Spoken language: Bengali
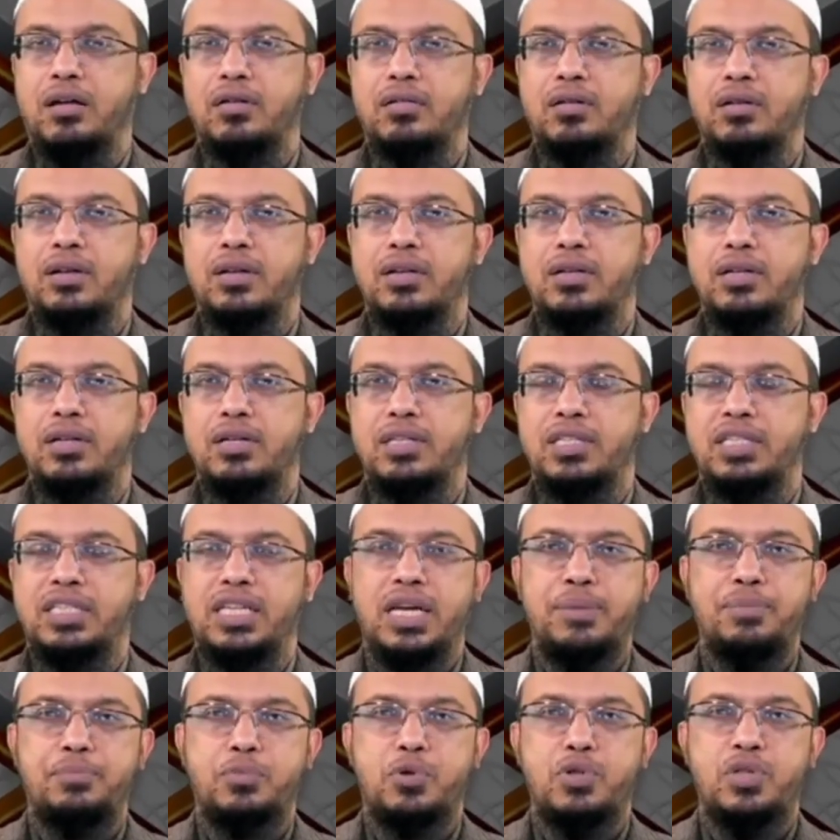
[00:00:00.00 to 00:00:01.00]
আর
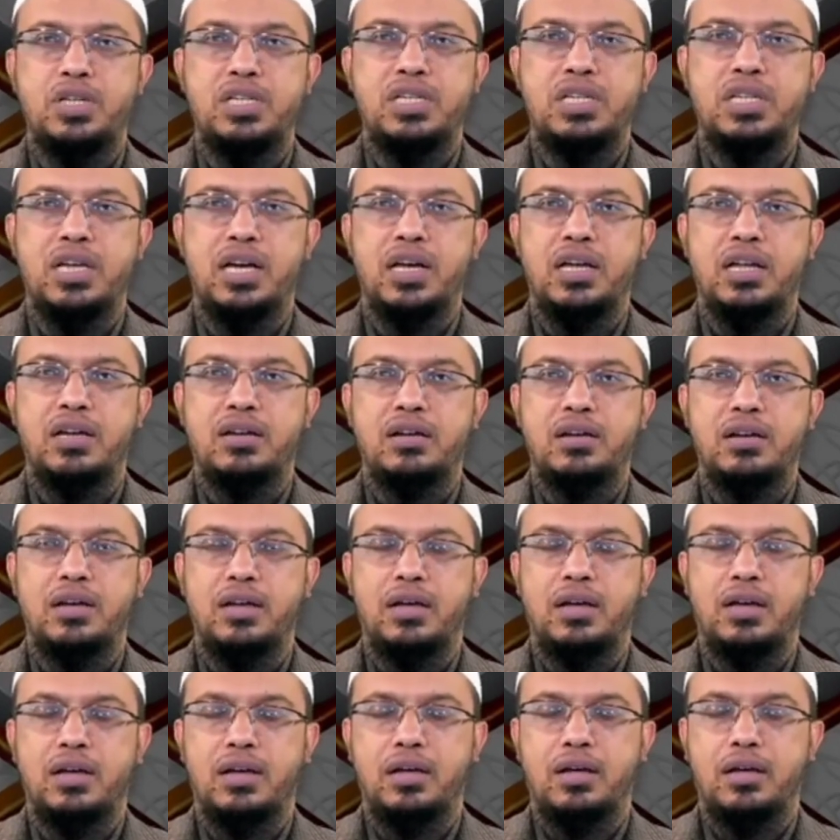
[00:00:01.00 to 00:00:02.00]
যে প্রতিষ্ঠান
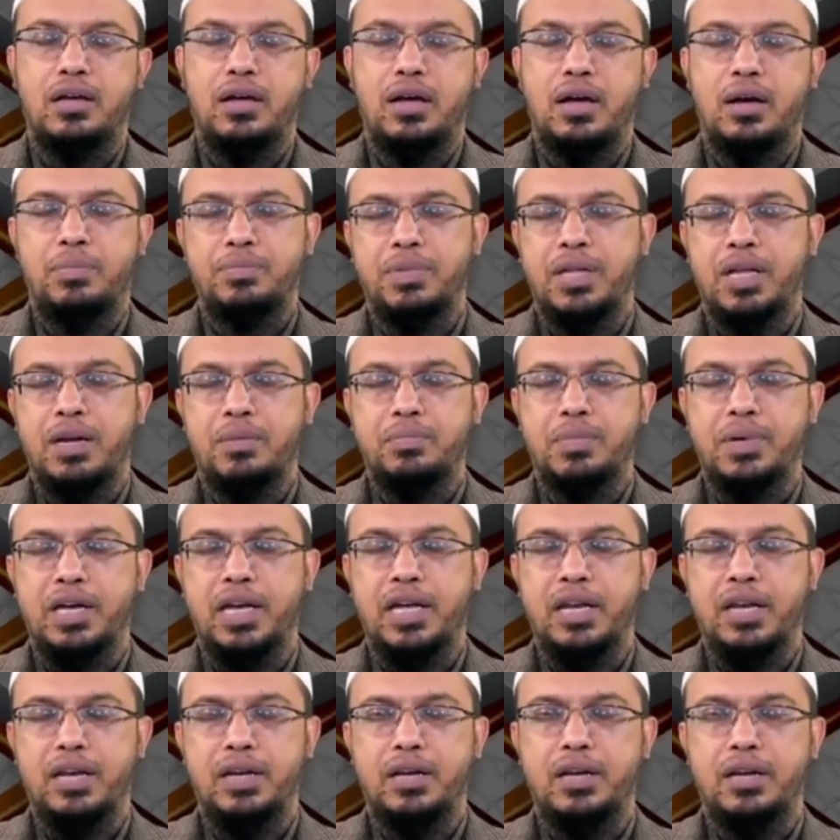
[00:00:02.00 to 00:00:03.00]
আপনার
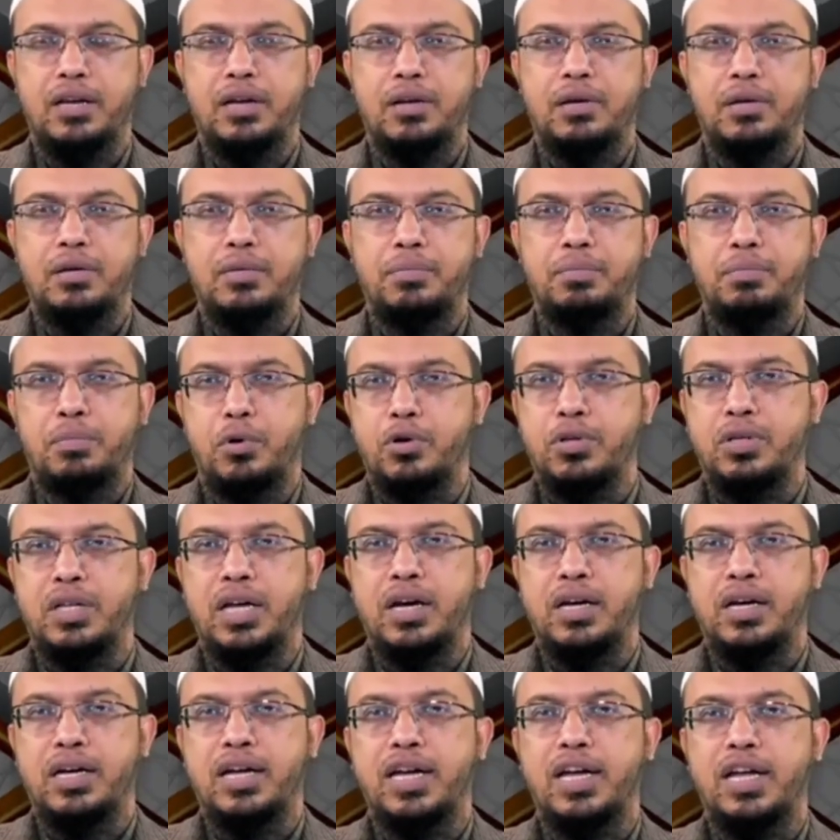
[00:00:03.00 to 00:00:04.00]
মেয়ের
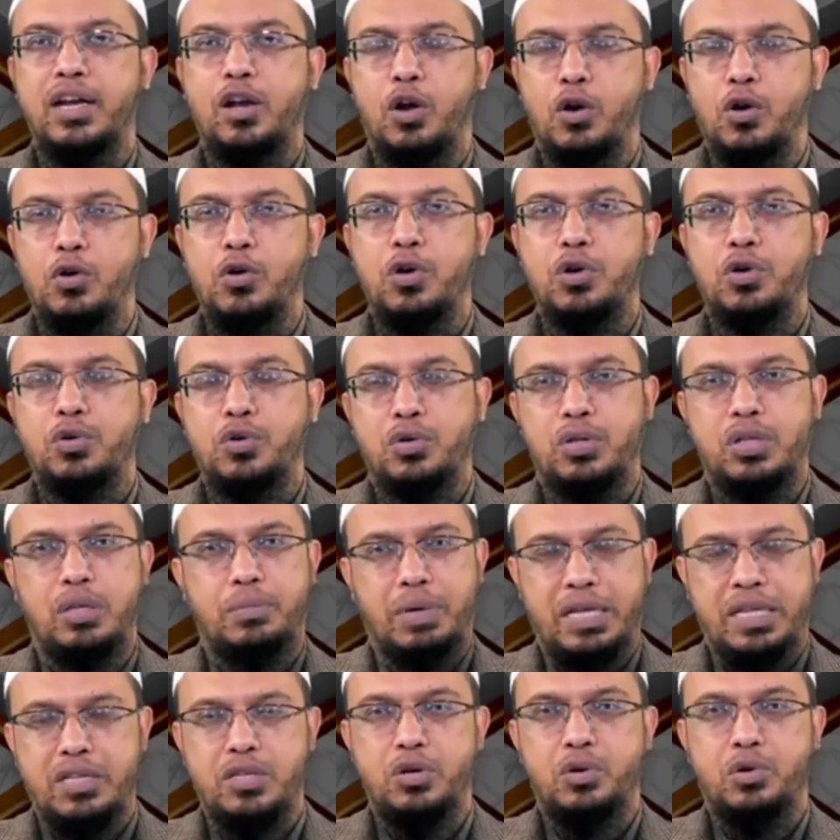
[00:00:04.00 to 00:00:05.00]
পর্দাকে লঙ্ঘন
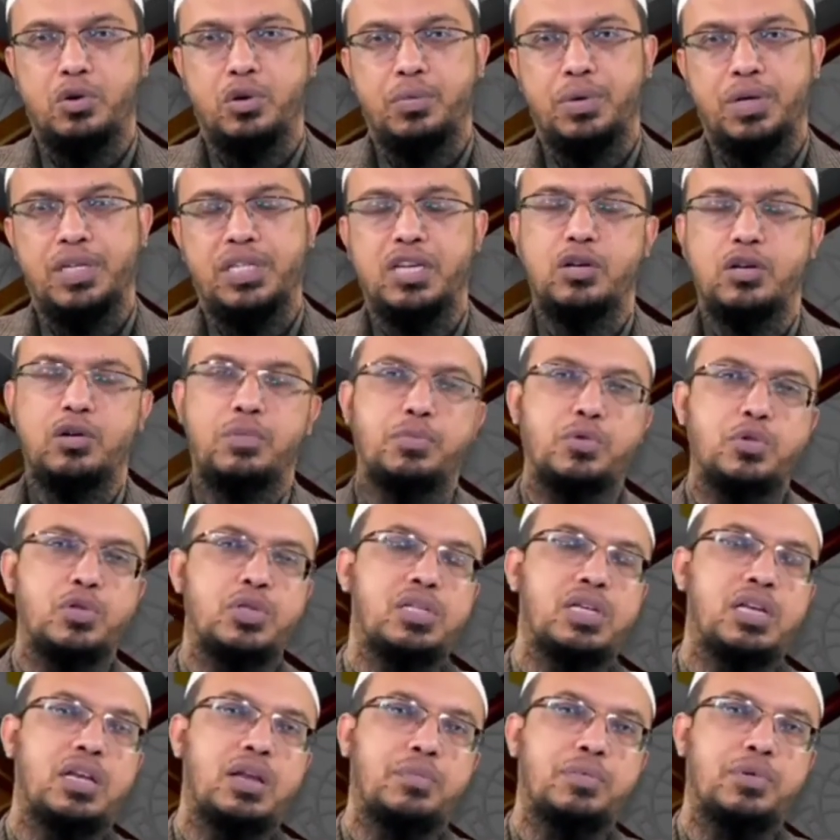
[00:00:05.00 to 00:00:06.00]
করতে বাধ্য করবে সেরকম
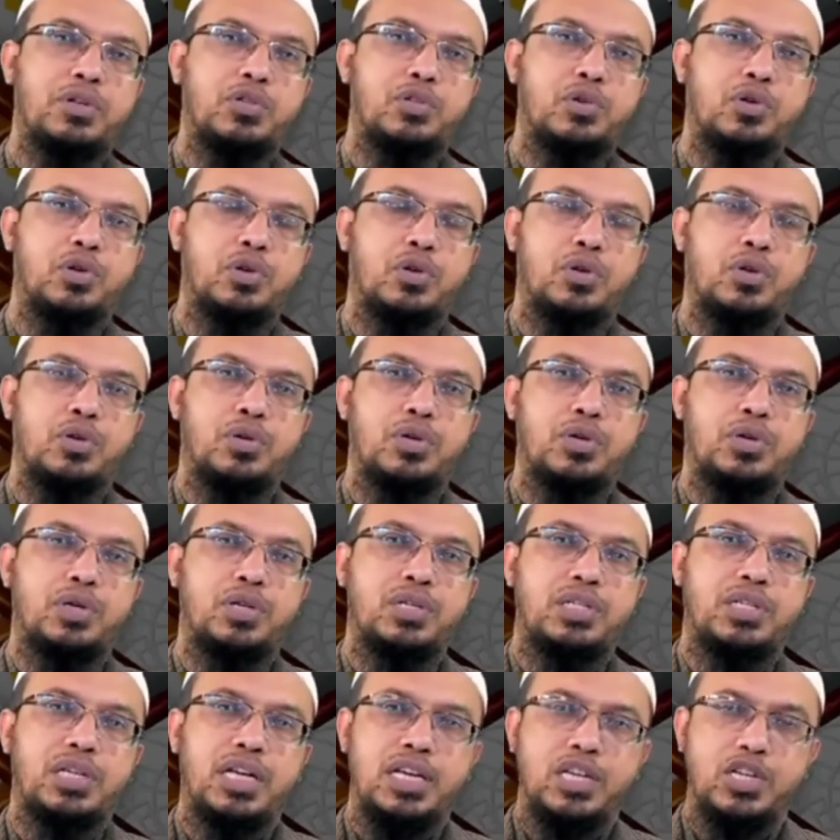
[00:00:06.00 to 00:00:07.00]
প্রতিষ্ঠানে আপনার জন্য
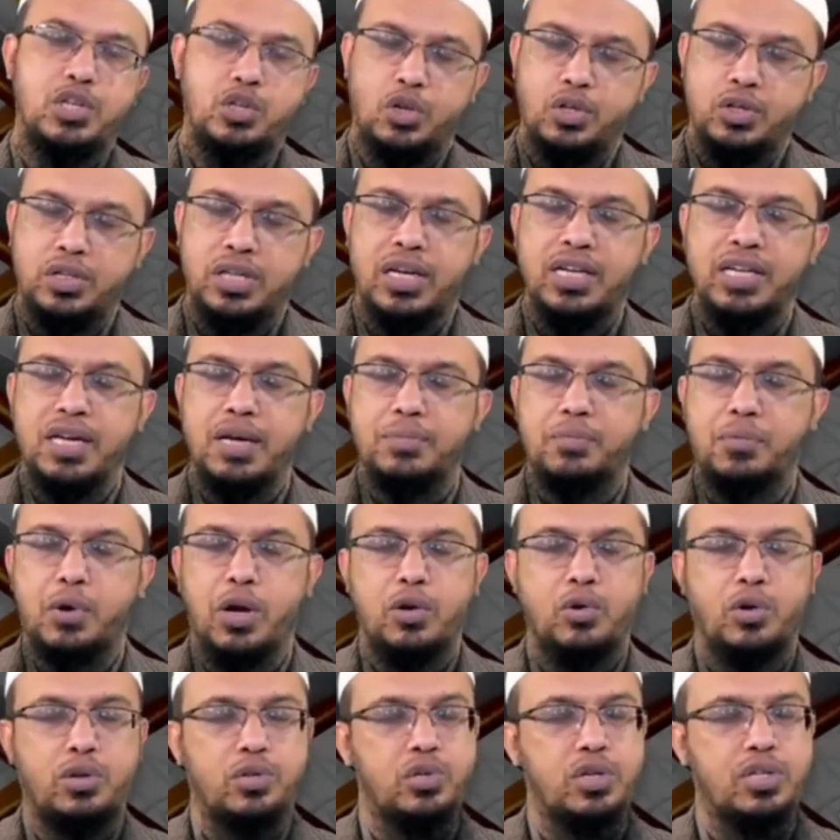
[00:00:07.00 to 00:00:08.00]
সেই সন্তানকে
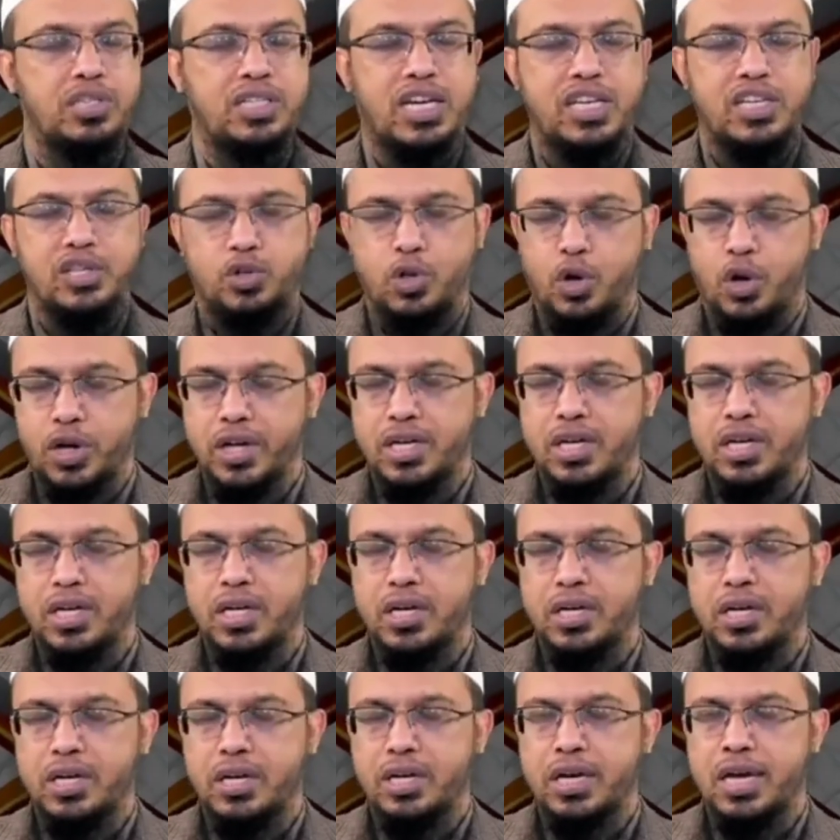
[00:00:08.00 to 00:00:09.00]
পড়ানো আসলে জায়জ নয়
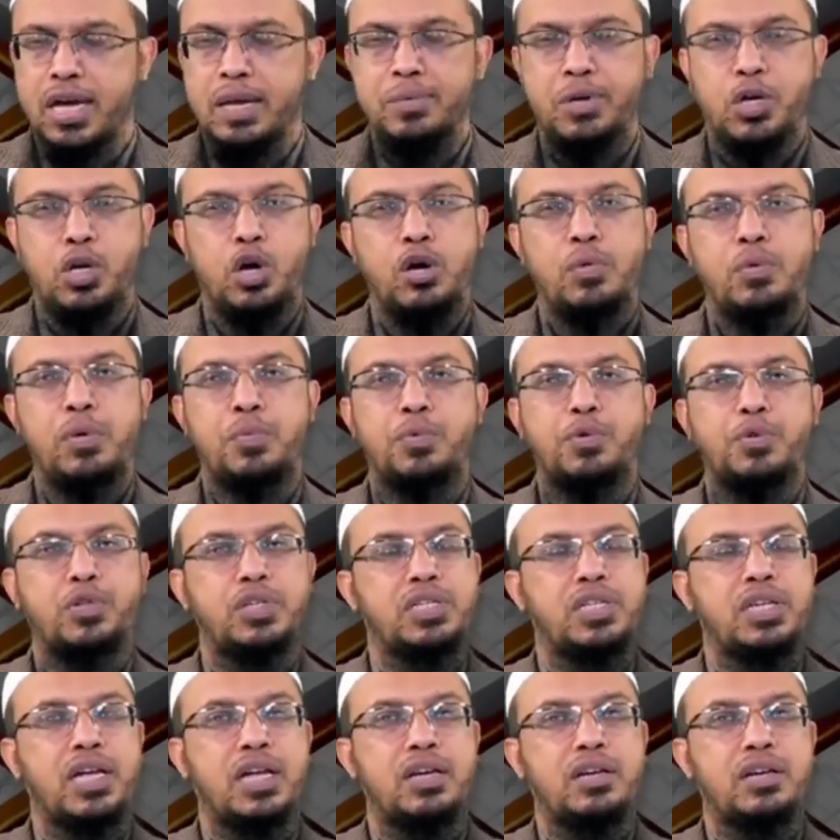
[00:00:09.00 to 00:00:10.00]
এর বিকল্প
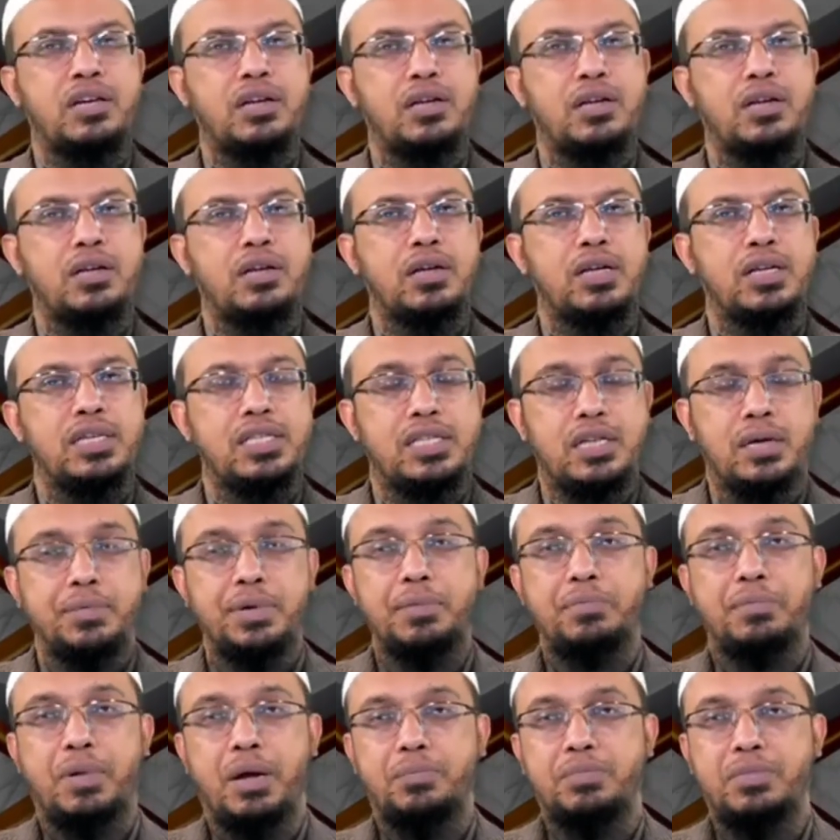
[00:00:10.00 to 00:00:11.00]
প্রতিষ্ঠান
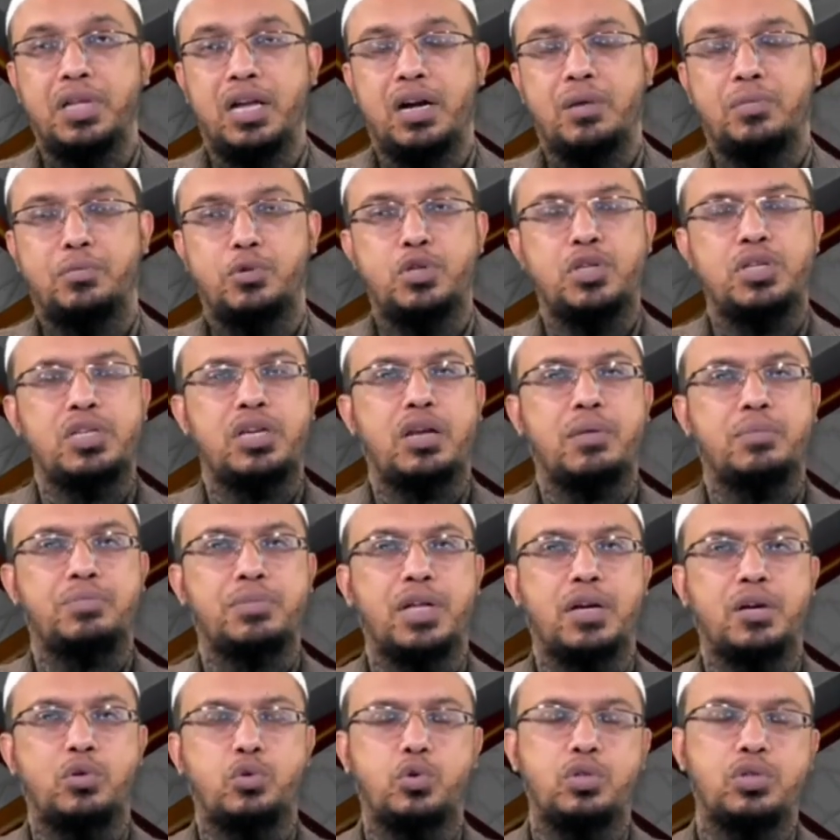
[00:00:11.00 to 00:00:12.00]
ইসলামিক বাপধারার প্রতিষ্ঠান
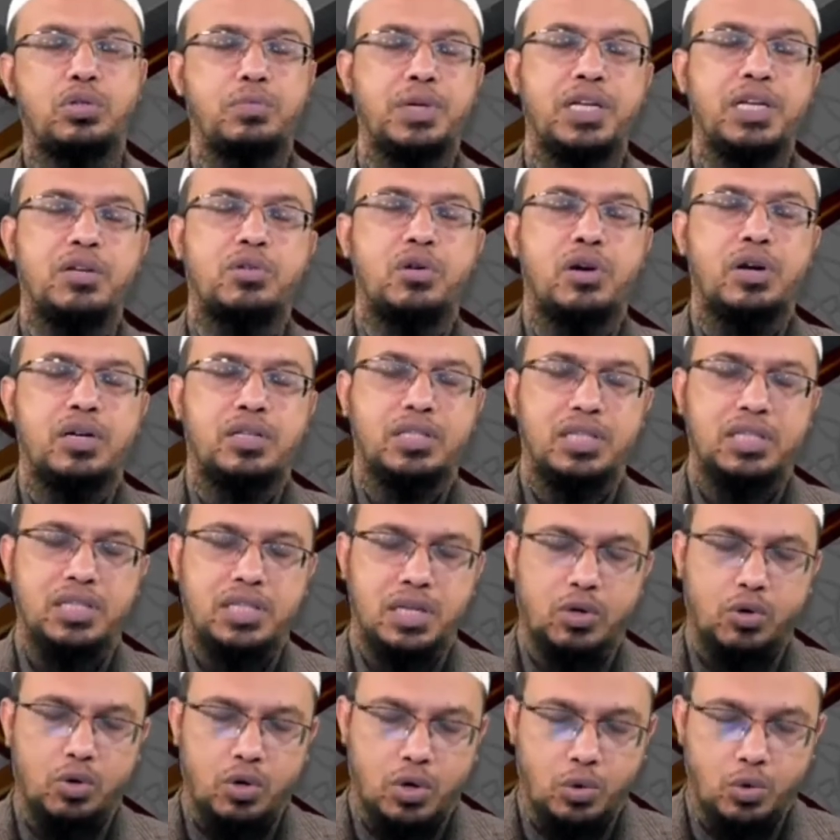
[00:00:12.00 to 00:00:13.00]
আপনার খুঁজে বের করার
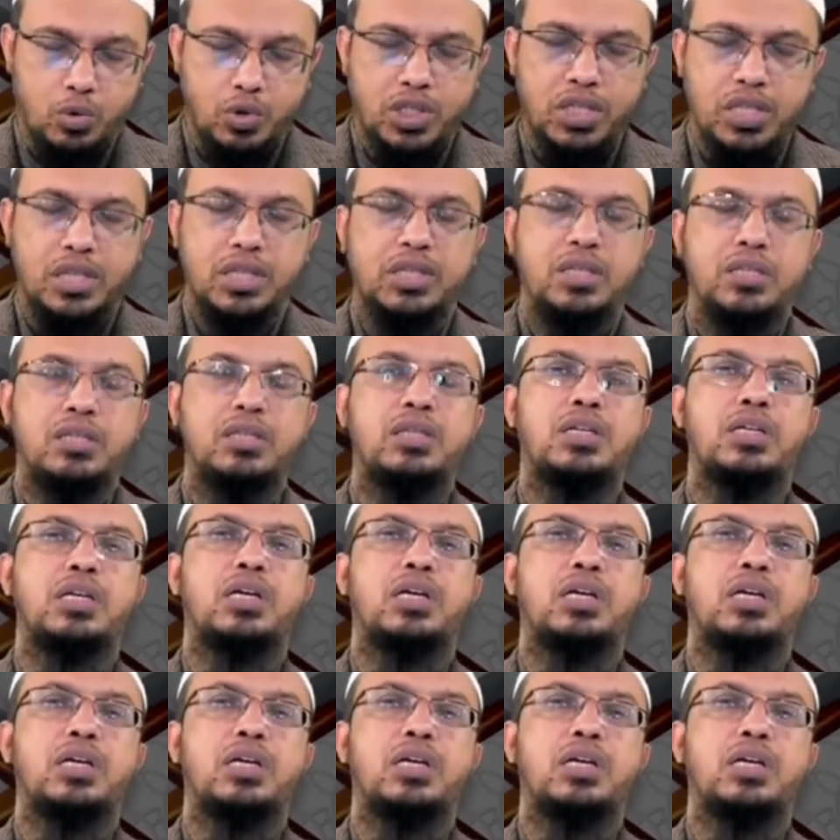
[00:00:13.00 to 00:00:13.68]
চেষ্টা করা উচিত